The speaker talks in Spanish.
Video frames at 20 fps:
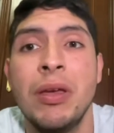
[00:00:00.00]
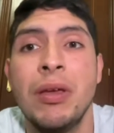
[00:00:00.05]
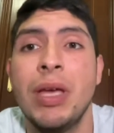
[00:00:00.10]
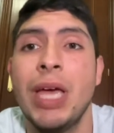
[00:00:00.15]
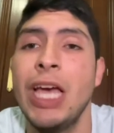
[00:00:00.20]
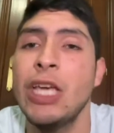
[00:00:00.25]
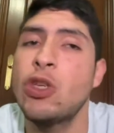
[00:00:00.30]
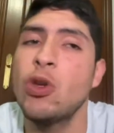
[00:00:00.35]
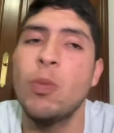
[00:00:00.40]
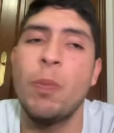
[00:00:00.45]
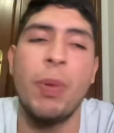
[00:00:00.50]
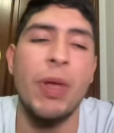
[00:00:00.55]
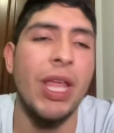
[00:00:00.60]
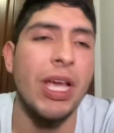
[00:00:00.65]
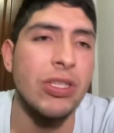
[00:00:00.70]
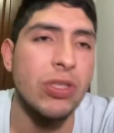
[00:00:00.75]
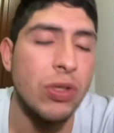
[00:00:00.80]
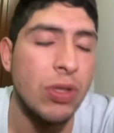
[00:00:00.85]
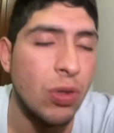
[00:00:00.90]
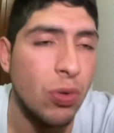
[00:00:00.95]
es un
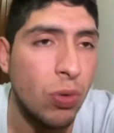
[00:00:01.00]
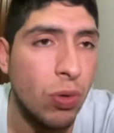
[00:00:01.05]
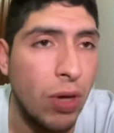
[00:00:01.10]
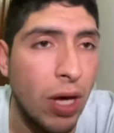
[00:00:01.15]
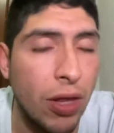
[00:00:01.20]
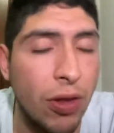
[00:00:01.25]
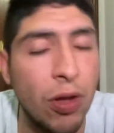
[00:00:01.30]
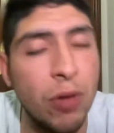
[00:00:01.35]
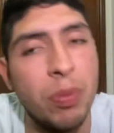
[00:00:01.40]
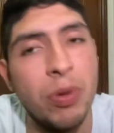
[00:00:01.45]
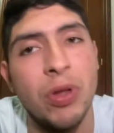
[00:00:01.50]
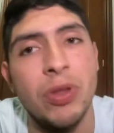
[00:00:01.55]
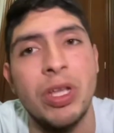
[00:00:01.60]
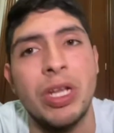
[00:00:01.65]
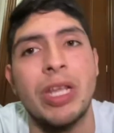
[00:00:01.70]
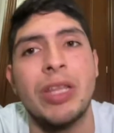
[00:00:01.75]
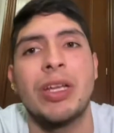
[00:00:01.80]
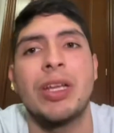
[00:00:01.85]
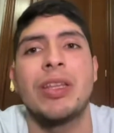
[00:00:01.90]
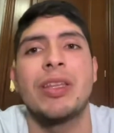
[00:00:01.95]
pedazo de jugador, pero
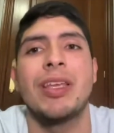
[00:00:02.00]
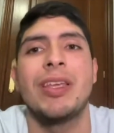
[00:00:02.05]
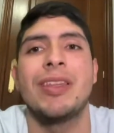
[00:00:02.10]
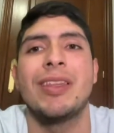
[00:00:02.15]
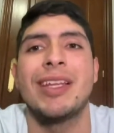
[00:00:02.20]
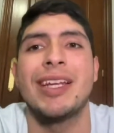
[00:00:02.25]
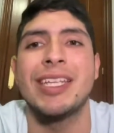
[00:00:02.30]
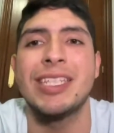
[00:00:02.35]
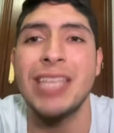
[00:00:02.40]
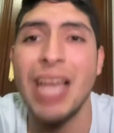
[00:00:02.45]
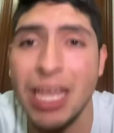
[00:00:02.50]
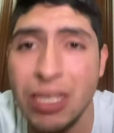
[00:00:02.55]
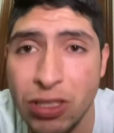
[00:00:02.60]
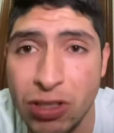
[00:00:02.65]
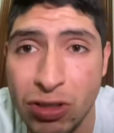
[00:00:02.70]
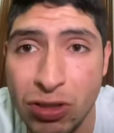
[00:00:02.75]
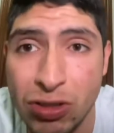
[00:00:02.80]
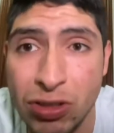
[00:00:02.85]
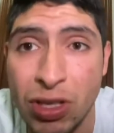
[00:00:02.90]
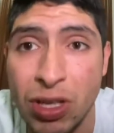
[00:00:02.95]
tiene 33
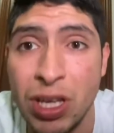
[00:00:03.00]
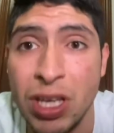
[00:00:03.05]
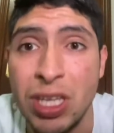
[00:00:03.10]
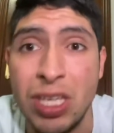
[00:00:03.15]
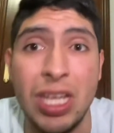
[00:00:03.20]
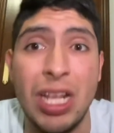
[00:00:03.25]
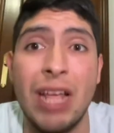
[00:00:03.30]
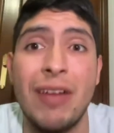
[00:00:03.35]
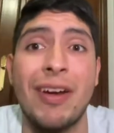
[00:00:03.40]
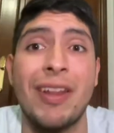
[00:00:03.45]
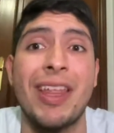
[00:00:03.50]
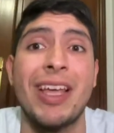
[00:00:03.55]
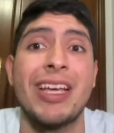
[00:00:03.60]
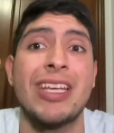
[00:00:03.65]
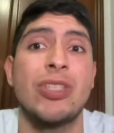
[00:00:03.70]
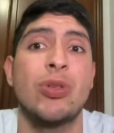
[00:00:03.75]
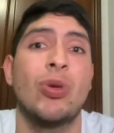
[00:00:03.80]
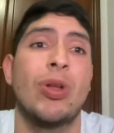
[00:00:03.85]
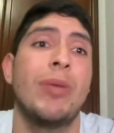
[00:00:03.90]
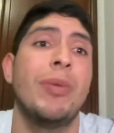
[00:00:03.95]
años y la verdad es
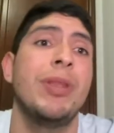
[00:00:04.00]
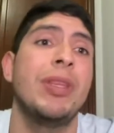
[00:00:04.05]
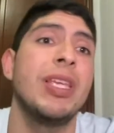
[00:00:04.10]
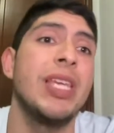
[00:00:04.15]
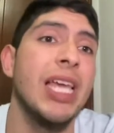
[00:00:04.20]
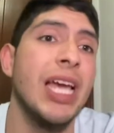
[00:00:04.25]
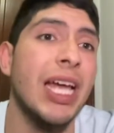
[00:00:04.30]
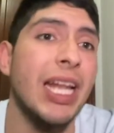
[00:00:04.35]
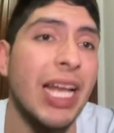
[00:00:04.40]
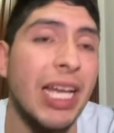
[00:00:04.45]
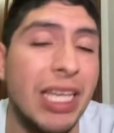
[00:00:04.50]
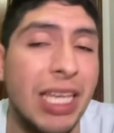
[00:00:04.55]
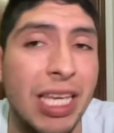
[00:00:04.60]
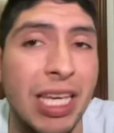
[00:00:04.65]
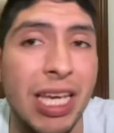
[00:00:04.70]
que seguramente llegará aquí